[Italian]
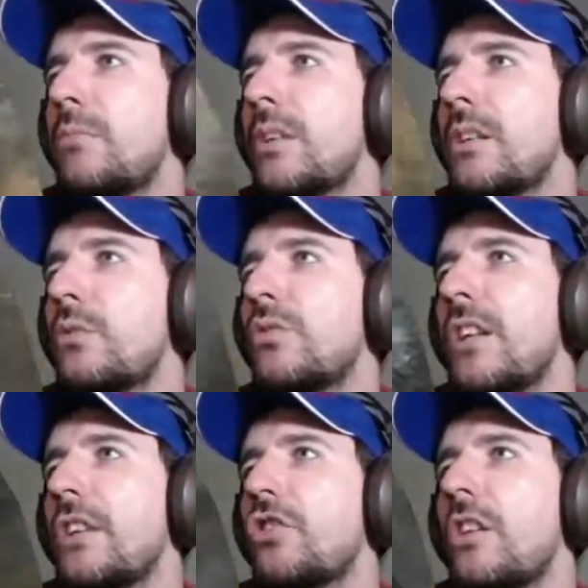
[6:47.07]
perché tu stai
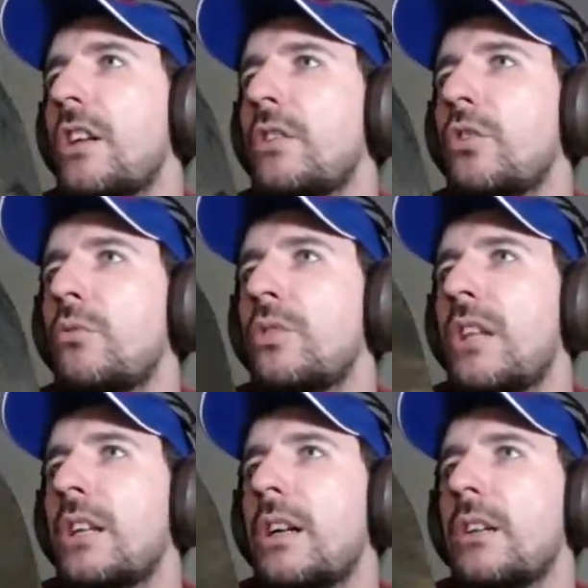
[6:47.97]
accelerando come un
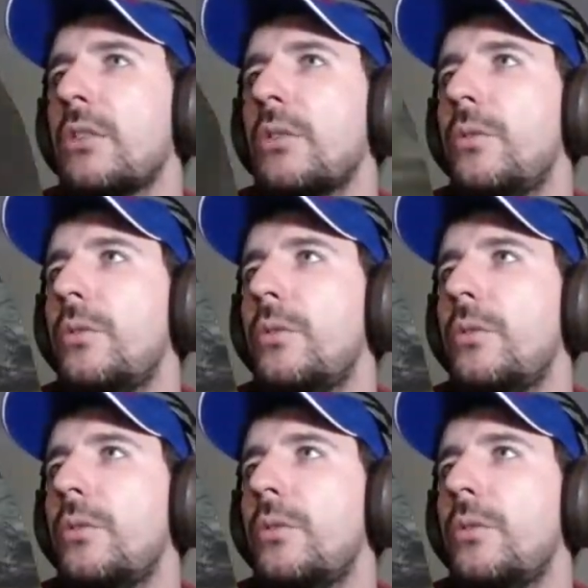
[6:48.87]
dannato.